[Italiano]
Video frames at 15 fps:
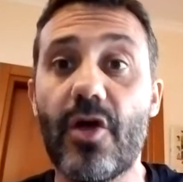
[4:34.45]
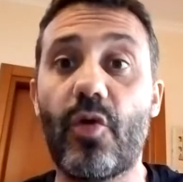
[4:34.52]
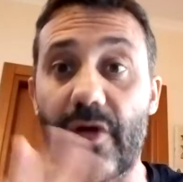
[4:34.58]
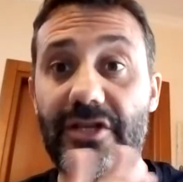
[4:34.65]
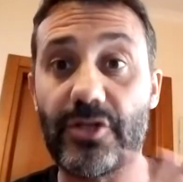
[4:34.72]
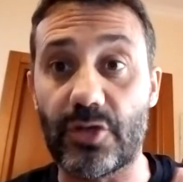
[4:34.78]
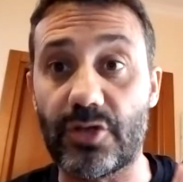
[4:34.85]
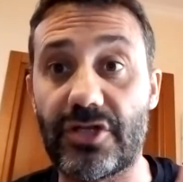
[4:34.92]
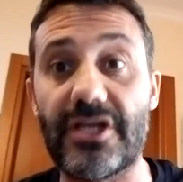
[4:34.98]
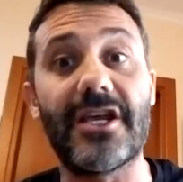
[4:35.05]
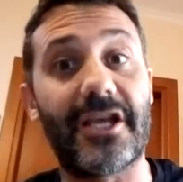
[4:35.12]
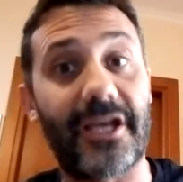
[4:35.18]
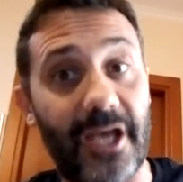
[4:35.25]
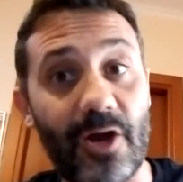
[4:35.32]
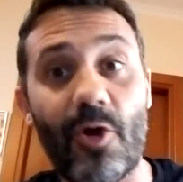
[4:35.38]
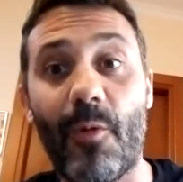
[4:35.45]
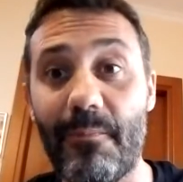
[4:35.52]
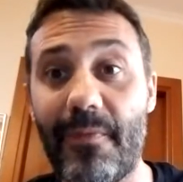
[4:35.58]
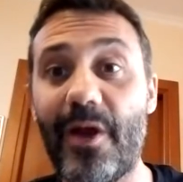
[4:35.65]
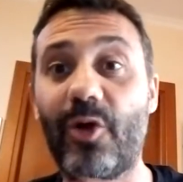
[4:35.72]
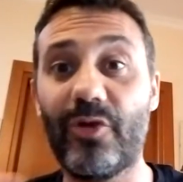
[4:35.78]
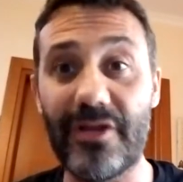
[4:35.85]
questo sì che non
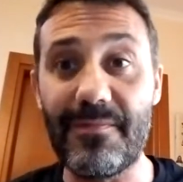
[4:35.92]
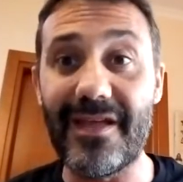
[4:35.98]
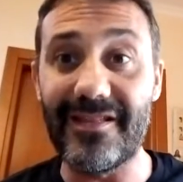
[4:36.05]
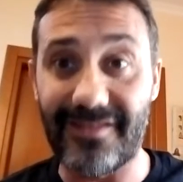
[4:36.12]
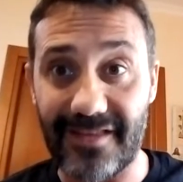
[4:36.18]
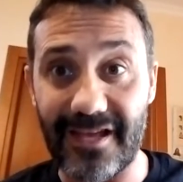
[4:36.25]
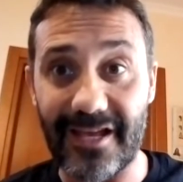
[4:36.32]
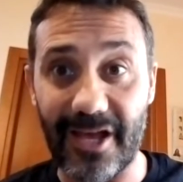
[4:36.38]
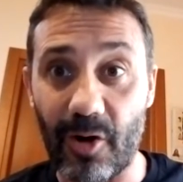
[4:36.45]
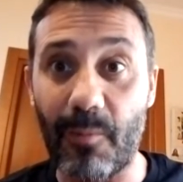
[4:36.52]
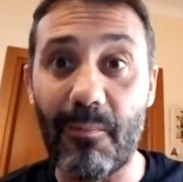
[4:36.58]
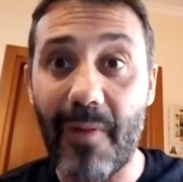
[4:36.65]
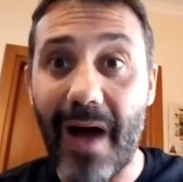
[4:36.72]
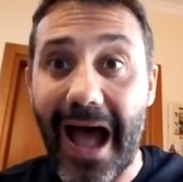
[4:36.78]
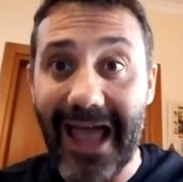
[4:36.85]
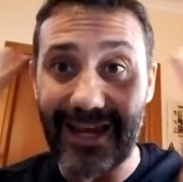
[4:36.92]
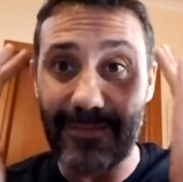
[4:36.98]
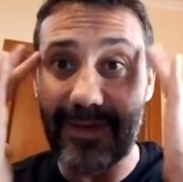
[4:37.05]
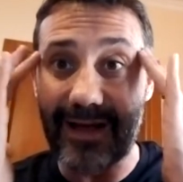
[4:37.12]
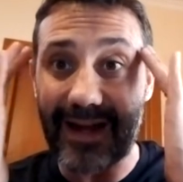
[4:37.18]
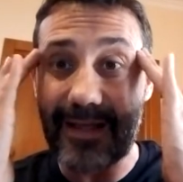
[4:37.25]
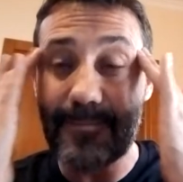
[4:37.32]
me lo dimenticherò mai
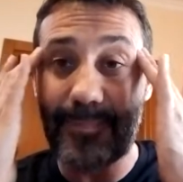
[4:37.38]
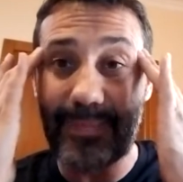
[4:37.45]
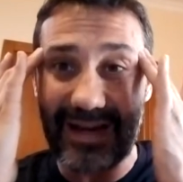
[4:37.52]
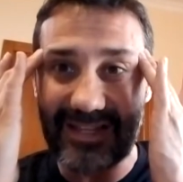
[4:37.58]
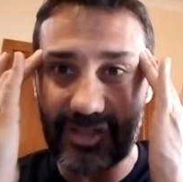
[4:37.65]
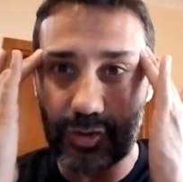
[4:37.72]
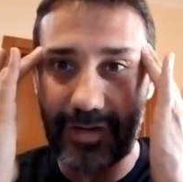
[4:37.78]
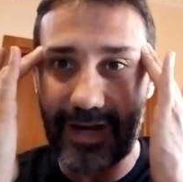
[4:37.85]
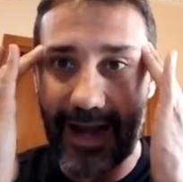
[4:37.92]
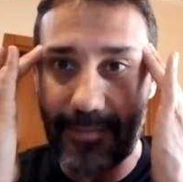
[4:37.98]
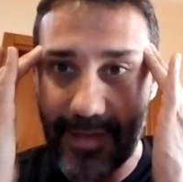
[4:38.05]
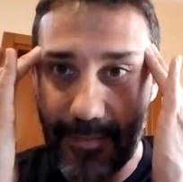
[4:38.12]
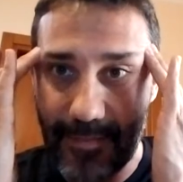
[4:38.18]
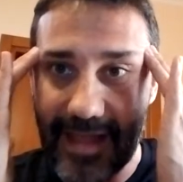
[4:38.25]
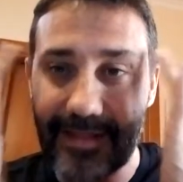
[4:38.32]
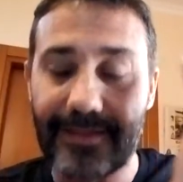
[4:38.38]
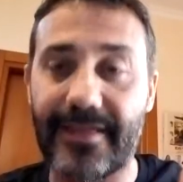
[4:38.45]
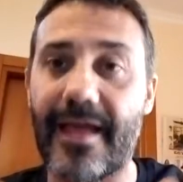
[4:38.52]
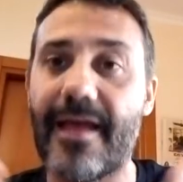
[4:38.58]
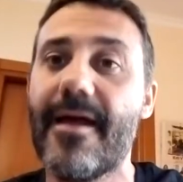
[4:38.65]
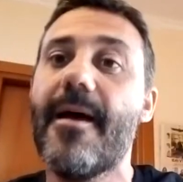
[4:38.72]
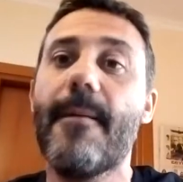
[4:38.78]
rimarrà impresso nella mia
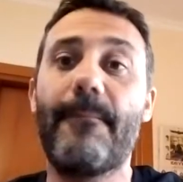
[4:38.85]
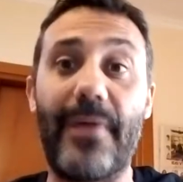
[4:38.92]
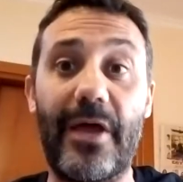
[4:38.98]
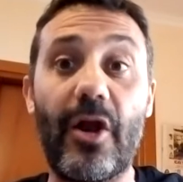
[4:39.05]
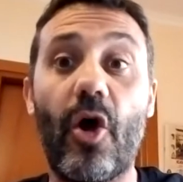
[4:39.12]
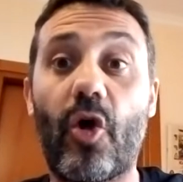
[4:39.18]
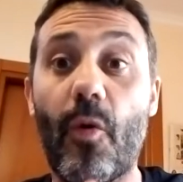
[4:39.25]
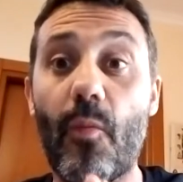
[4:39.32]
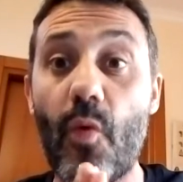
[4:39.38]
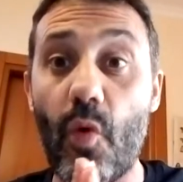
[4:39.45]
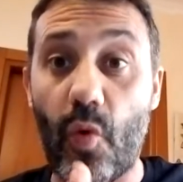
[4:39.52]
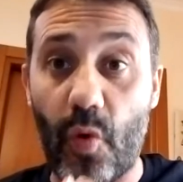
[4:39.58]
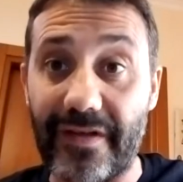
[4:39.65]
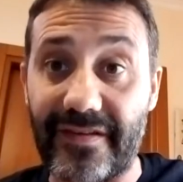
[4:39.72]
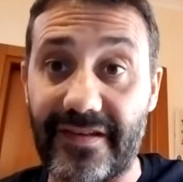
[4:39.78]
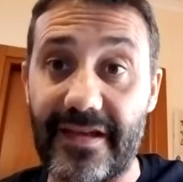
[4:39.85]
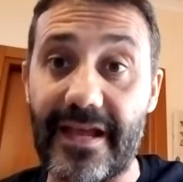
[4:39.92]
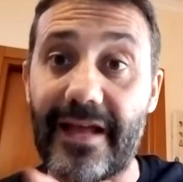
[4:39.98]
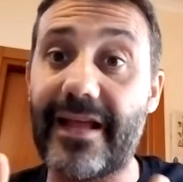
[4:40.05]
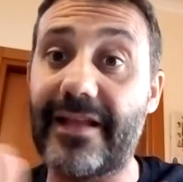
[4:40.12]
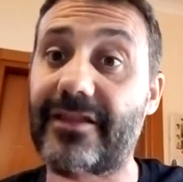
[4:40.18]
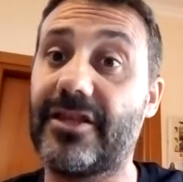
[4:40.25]
mente però comunque
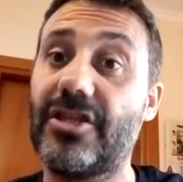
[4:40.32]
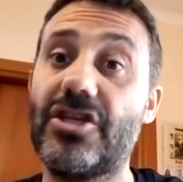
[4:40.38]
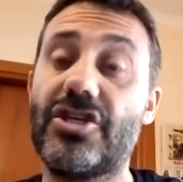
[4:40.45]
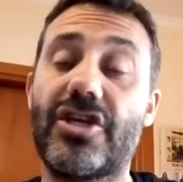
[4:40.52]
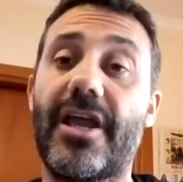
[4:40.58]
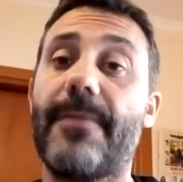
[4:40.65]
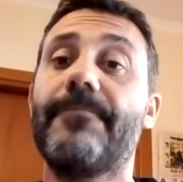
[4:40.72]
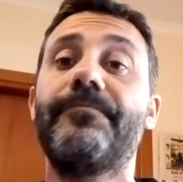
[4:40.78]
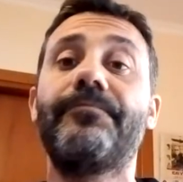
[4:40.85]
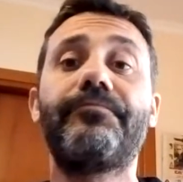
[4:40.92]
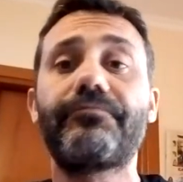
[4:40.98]
sia Dante dice che